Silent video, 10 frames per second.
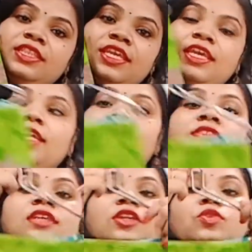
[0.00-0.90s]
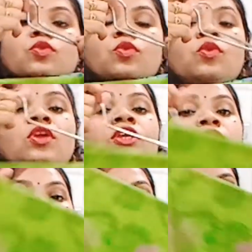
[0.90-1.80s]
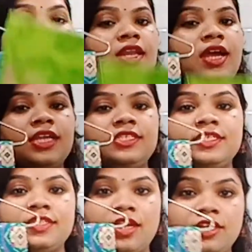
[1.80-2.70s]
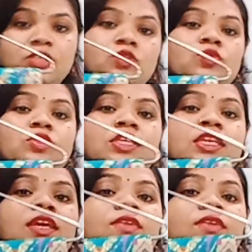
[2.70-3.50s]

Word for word: हैं इन साड़ियों को क्योंकि बनारसी साड़ी जो होती है